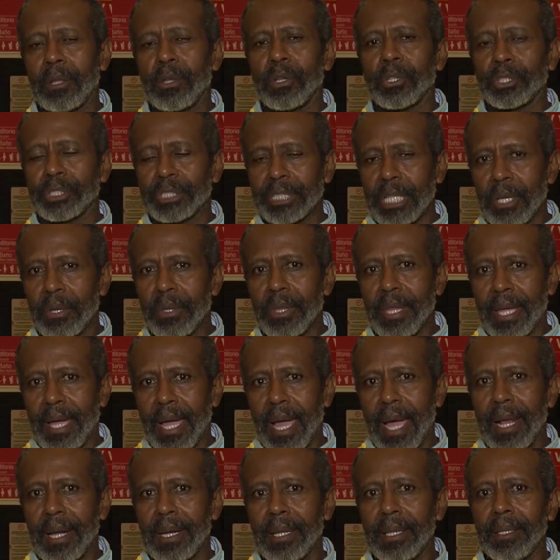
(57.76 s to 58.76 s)
al Consejo de
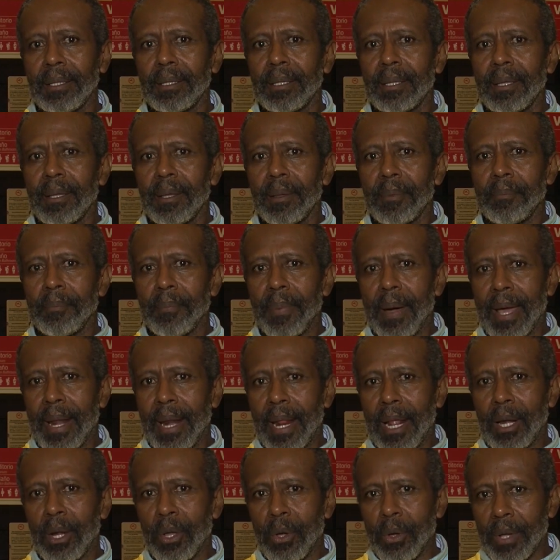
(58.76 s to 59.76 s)
Cali
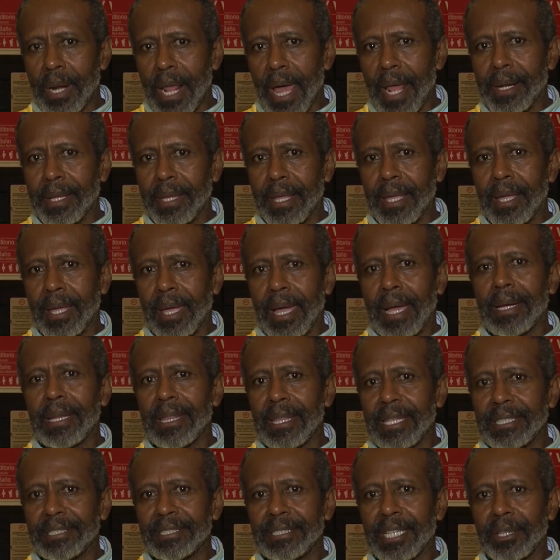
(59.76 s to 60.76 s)
para lograr que Cali
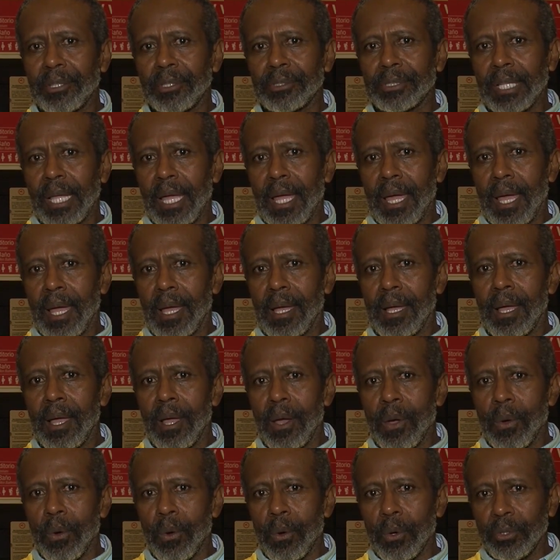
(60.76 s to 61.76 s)
Distrito sea
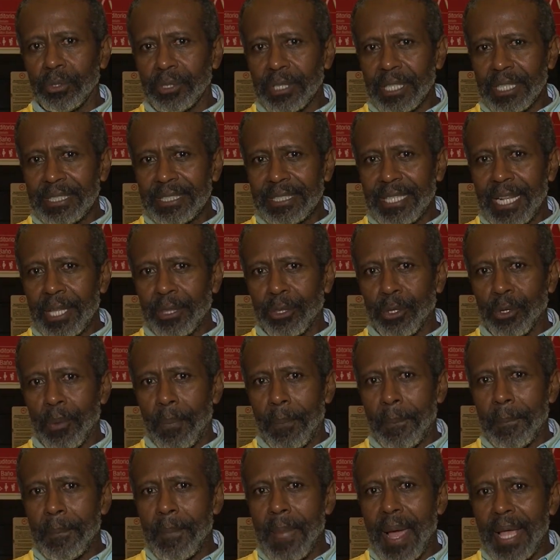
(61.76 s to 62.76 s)
un distrito
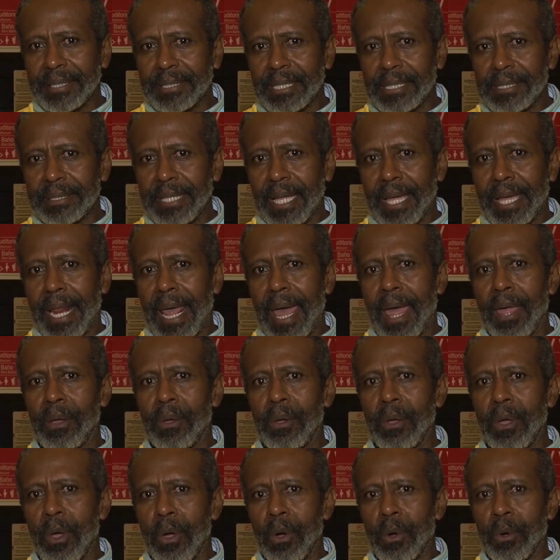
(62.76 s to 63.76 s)
más
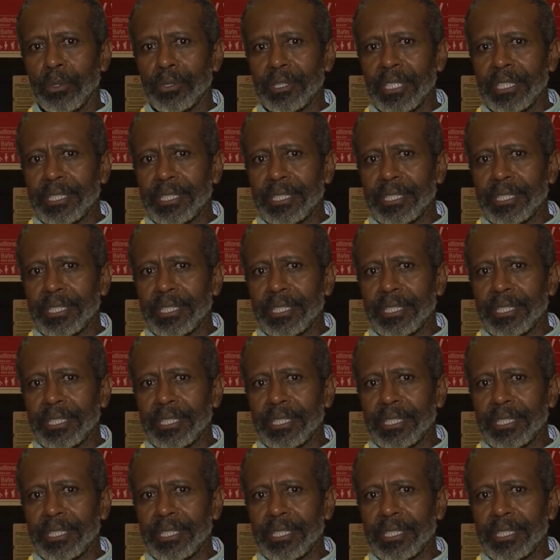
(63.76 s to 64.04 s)
integrado, un